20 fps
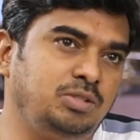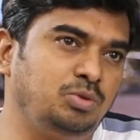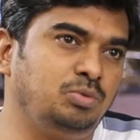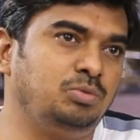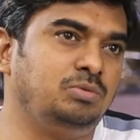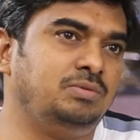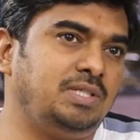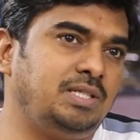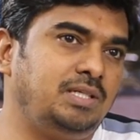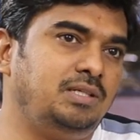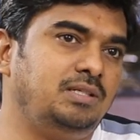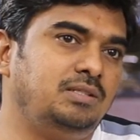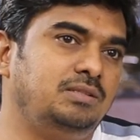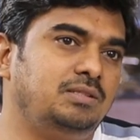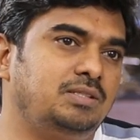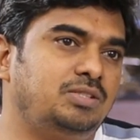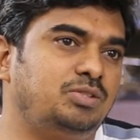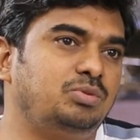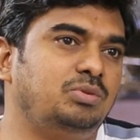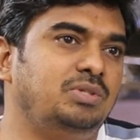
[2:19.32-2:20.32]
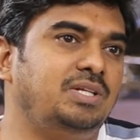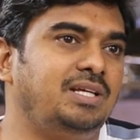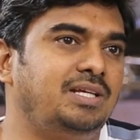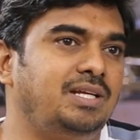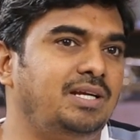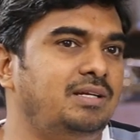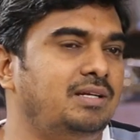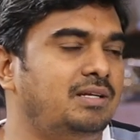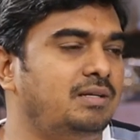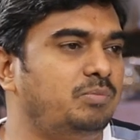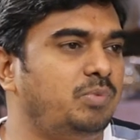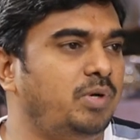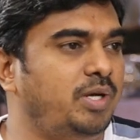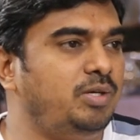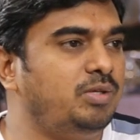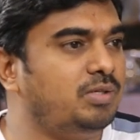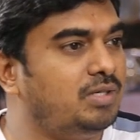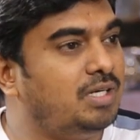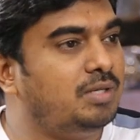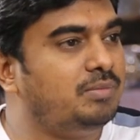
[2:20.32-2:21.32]
இதுவும் அண்ட் அந்த ஸ்டோரி கிரியேட் ஆன
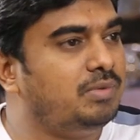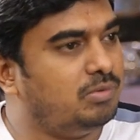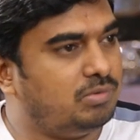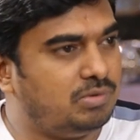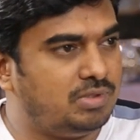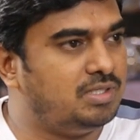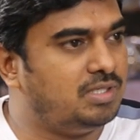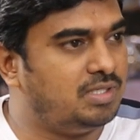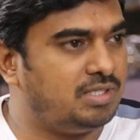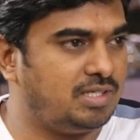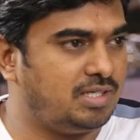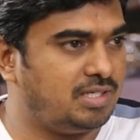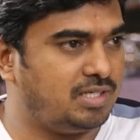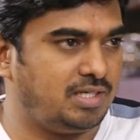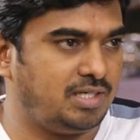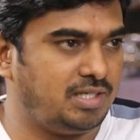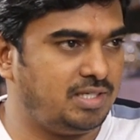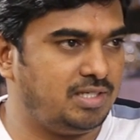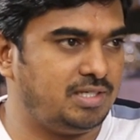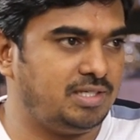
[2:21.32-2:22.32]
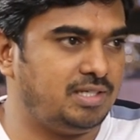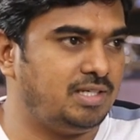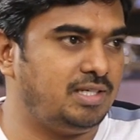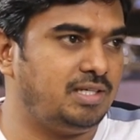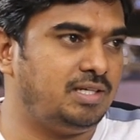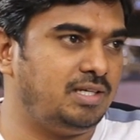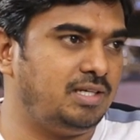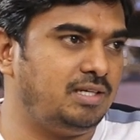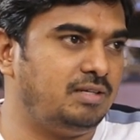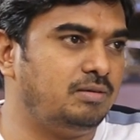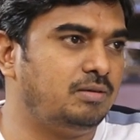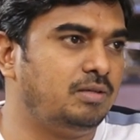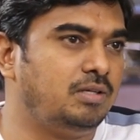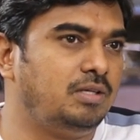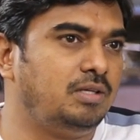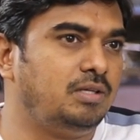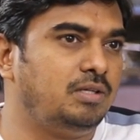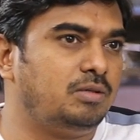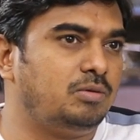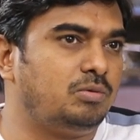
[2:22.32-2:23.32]
பாயிண்ட்டும் ரெண்டுமே ஒன்று தான் நான் நினைக்கிறேன் என்னென்னா
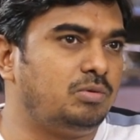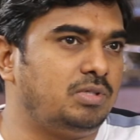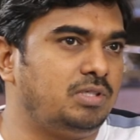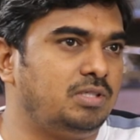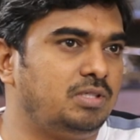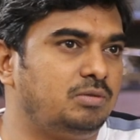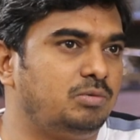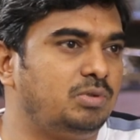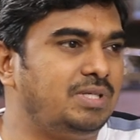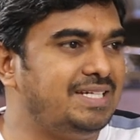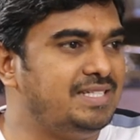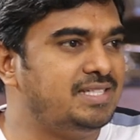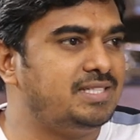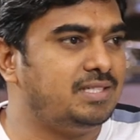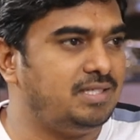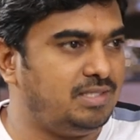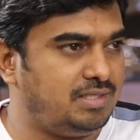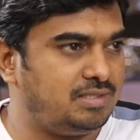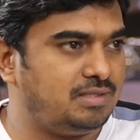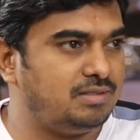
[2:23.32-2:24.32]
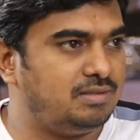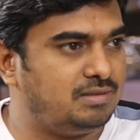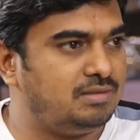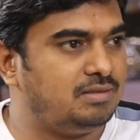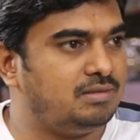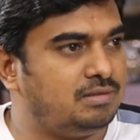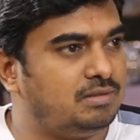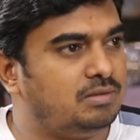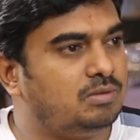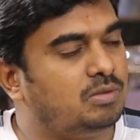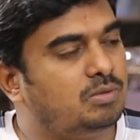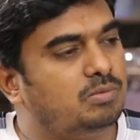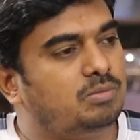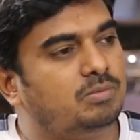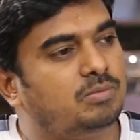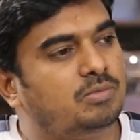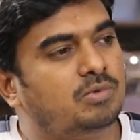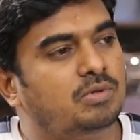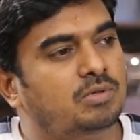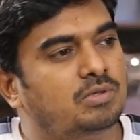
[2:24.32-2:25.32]
ஒரு ஒரு இன்சிடெண்ட் ஒரு
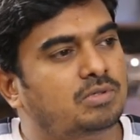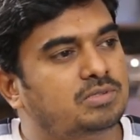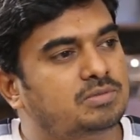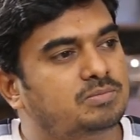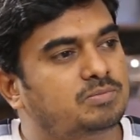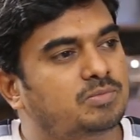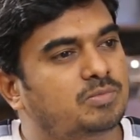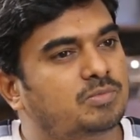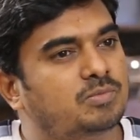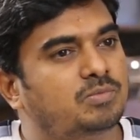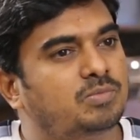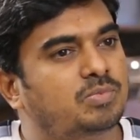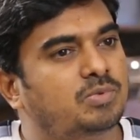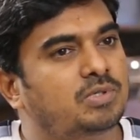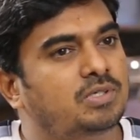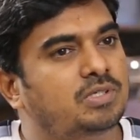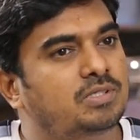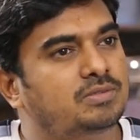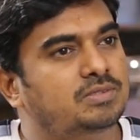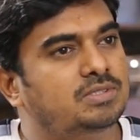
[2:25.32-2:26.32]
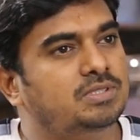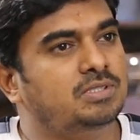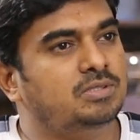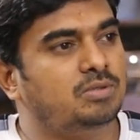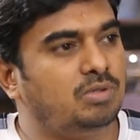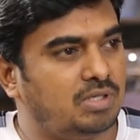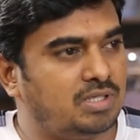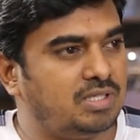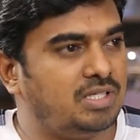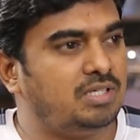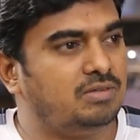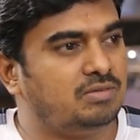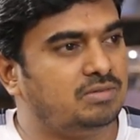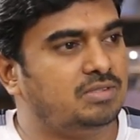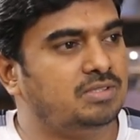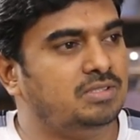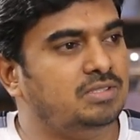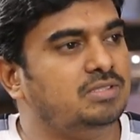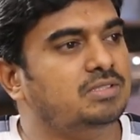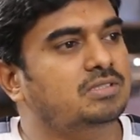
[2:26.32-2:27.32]
பொண்ணு வந்து குழந்தைக்கு
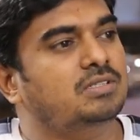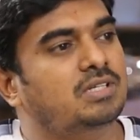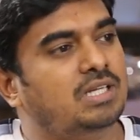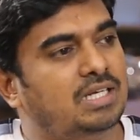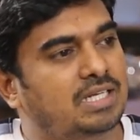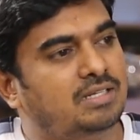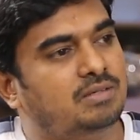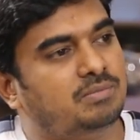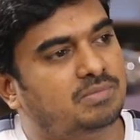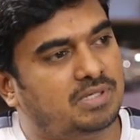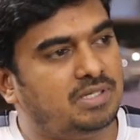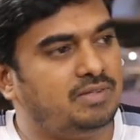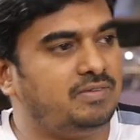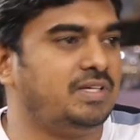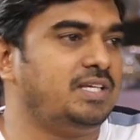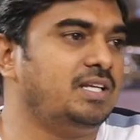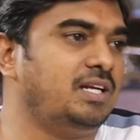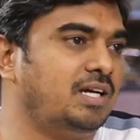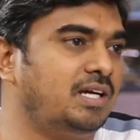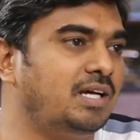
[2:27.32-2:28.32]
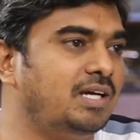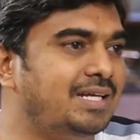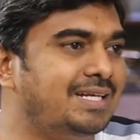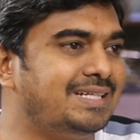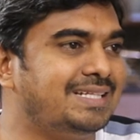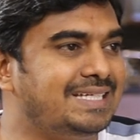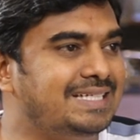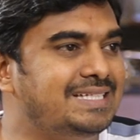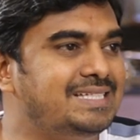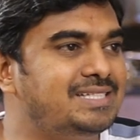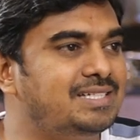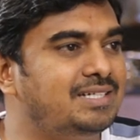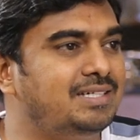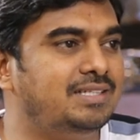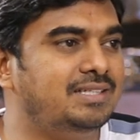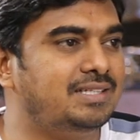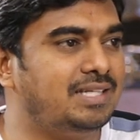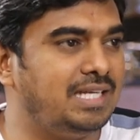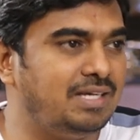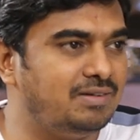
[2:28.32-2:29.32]
வந்து கல்யாணம் பண்ணி வைக்கிறாங்கங்கிற அந்த
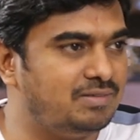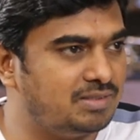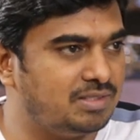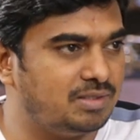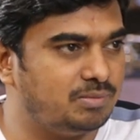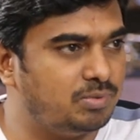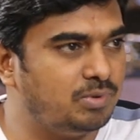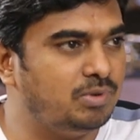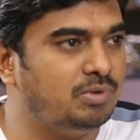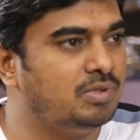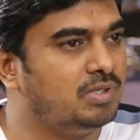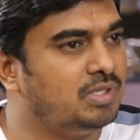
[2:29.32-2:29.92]
இன்சிடென்ட் தெரிய வந்தப்போ